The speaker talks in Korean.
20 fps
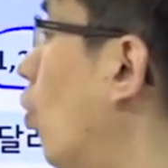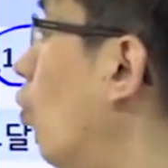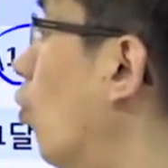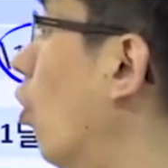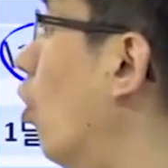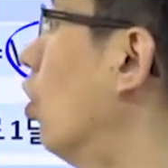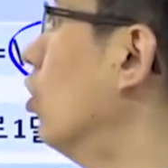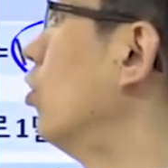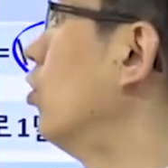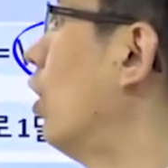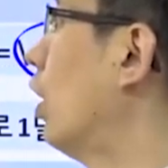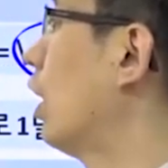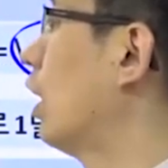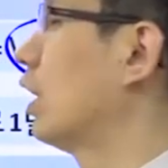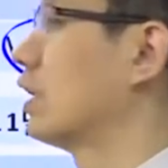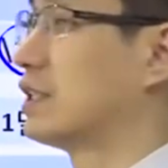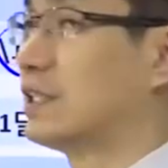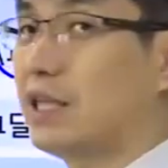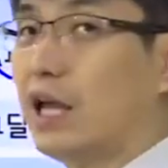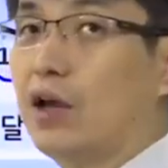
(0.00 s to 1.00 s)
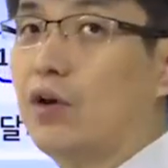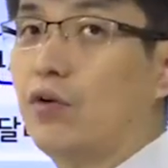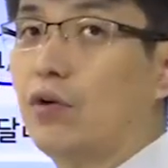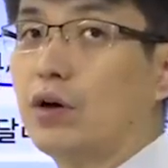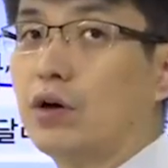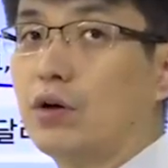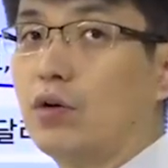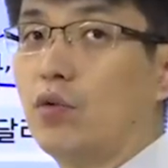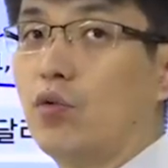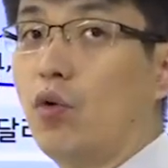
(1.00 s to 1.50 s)
원화가 센
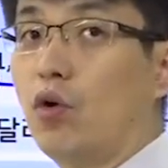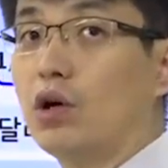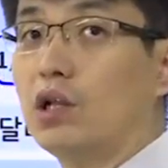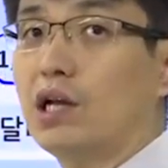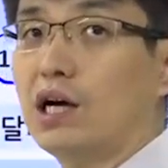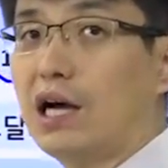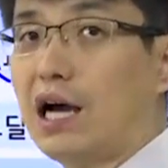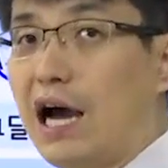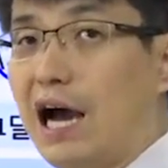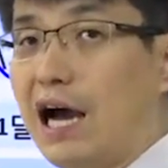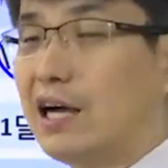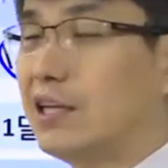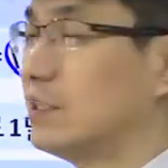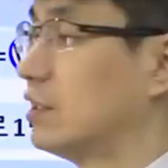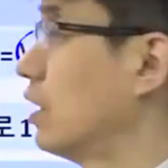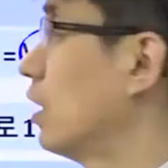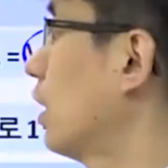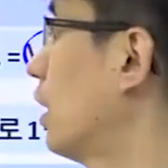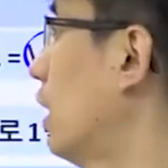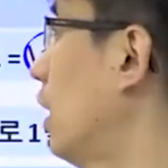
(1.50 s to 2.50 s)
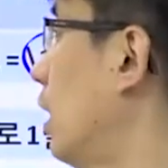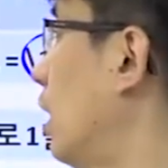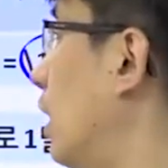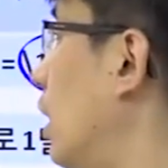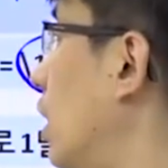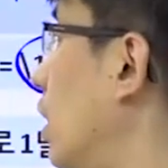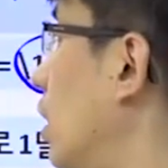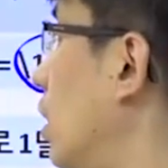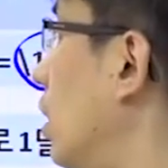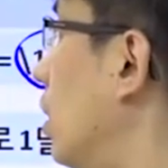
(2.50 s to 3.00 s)
거예요. 원화 강세가
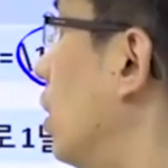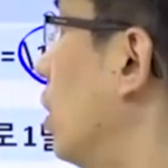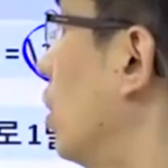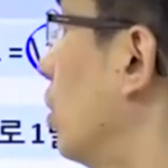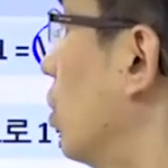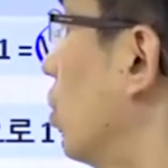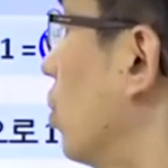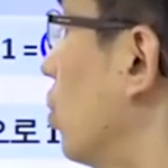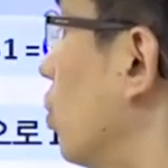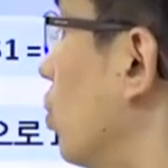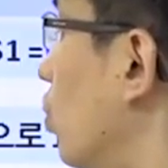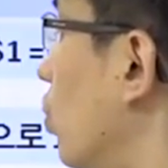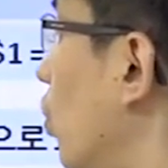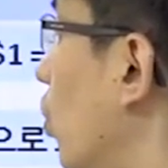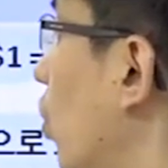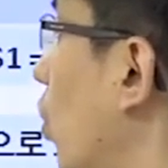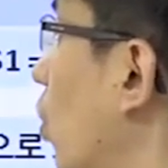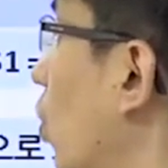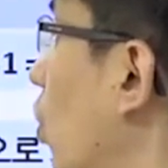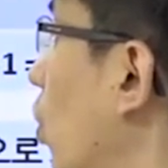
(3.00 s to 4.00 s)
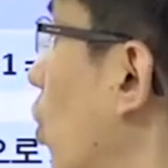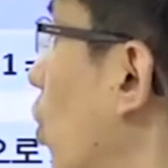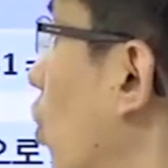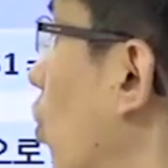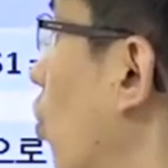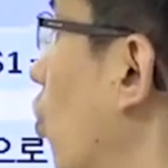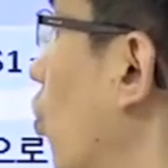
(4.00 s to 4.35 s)
요거고